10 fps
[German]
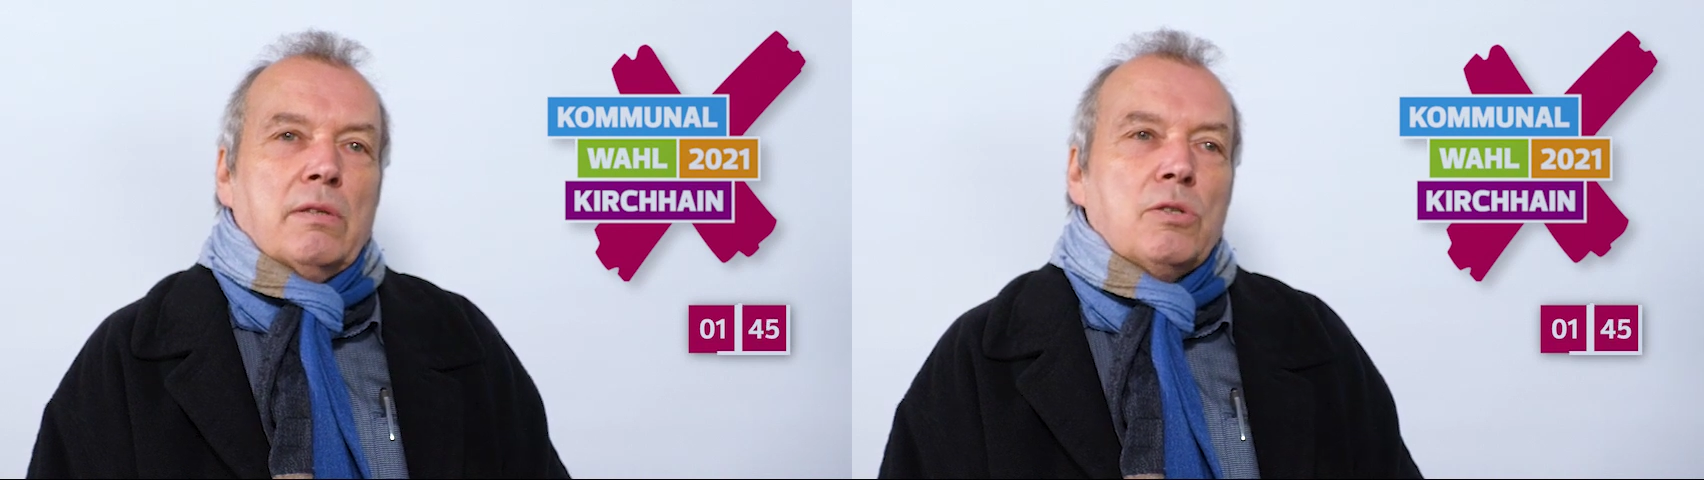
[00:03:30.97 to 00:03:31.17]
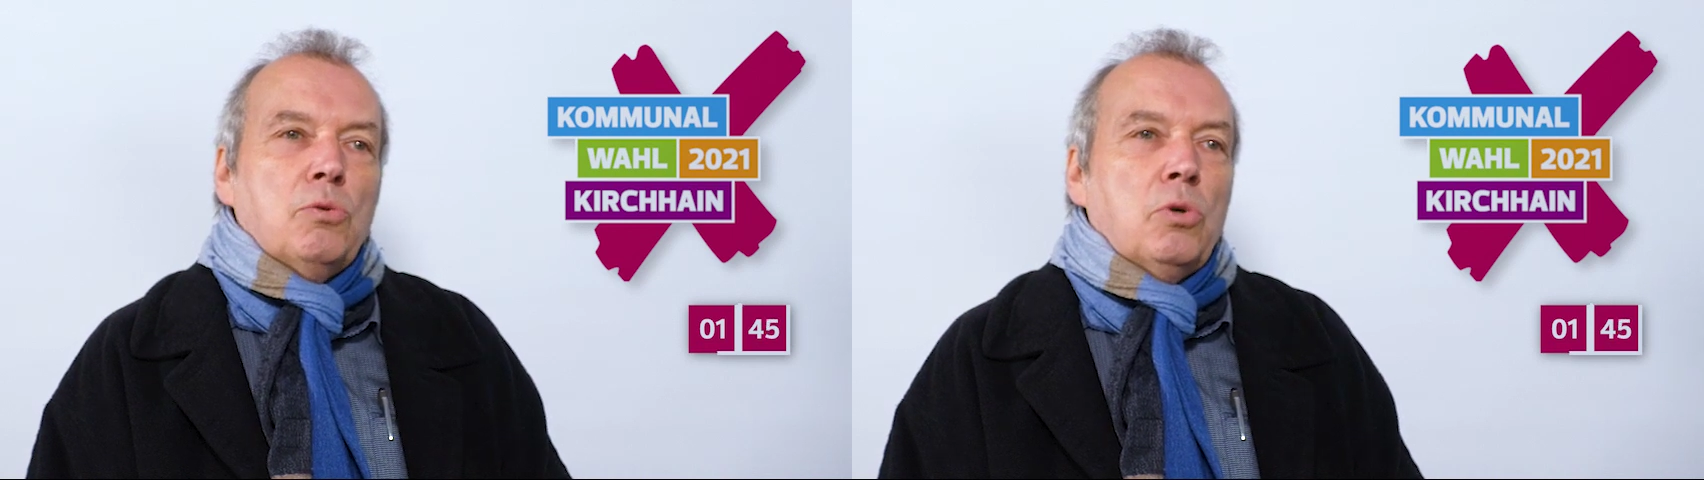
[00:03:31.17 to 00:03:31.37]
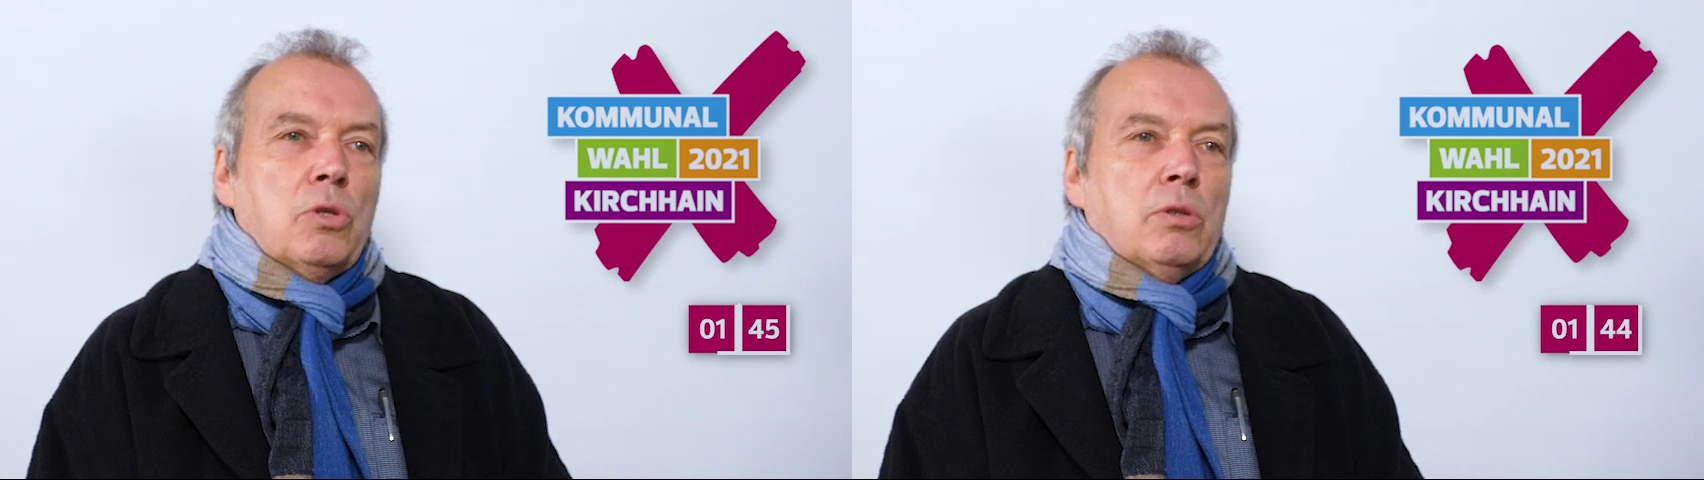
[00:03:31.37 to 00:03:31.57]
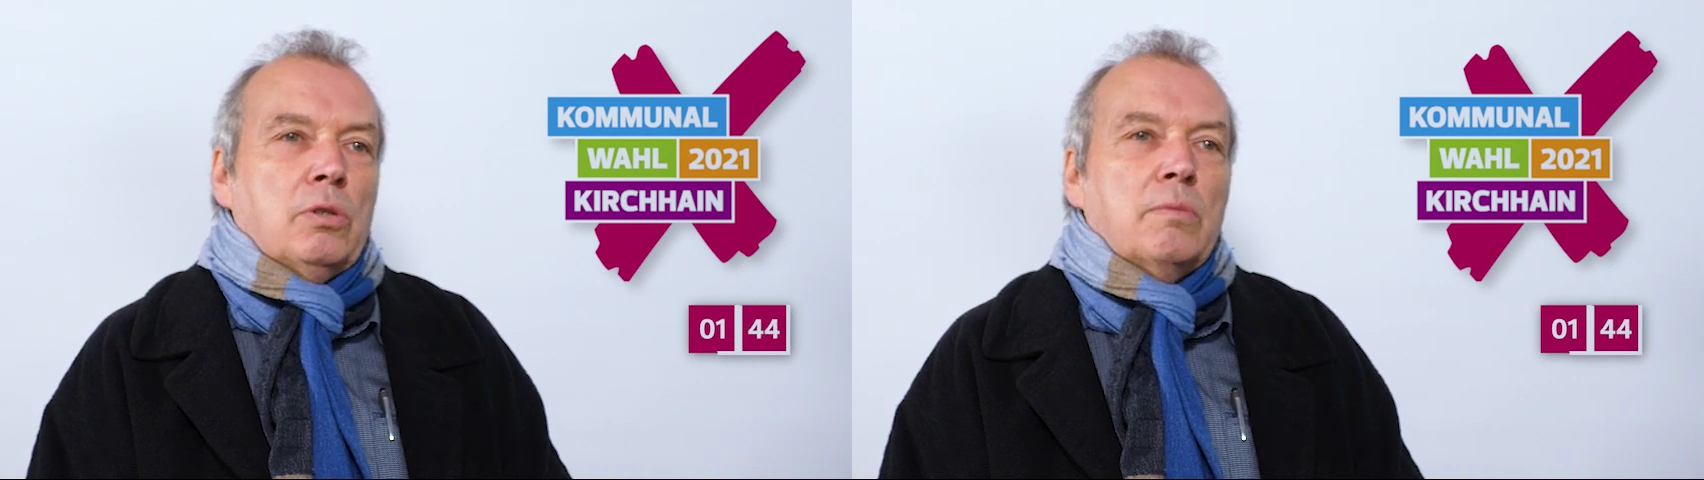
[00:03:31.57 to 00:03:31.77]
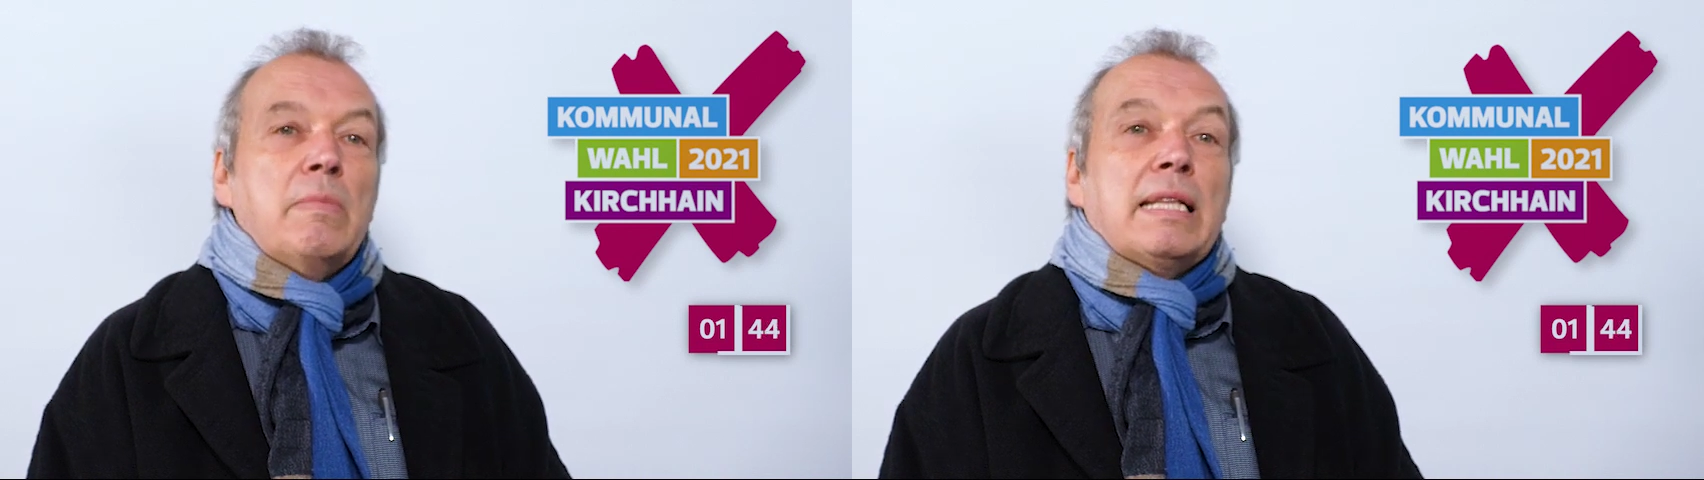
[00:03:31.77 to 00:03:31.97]
sucht
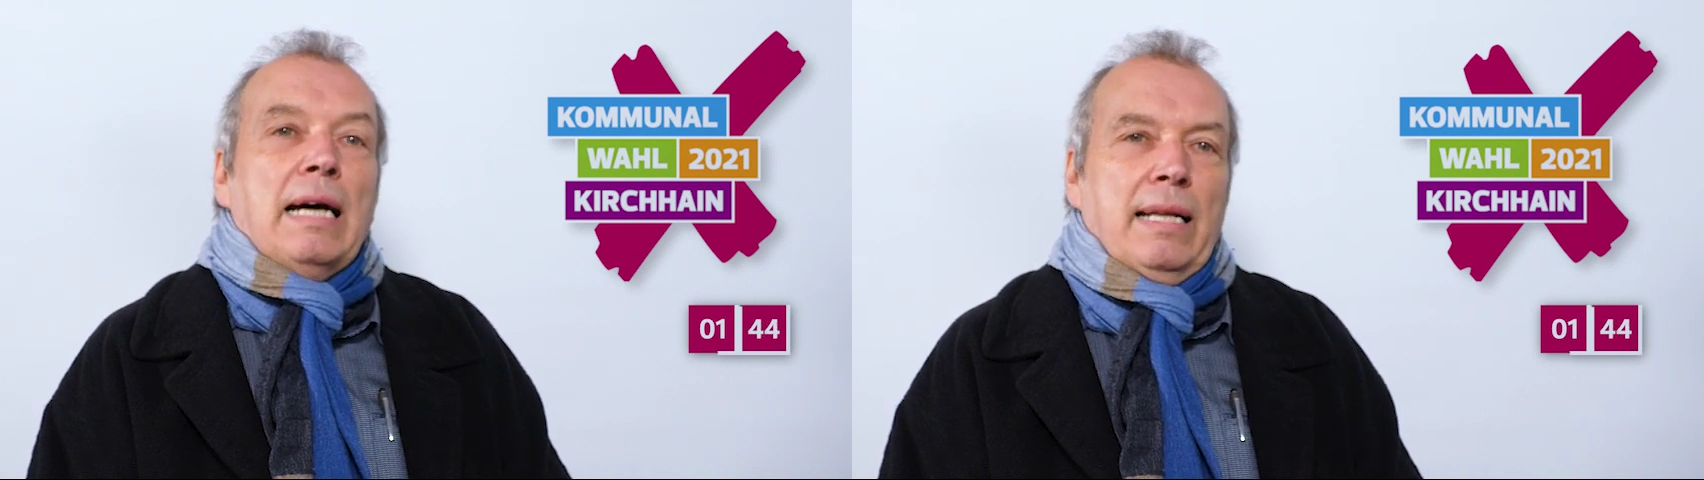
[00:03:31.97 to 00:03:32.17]
und mit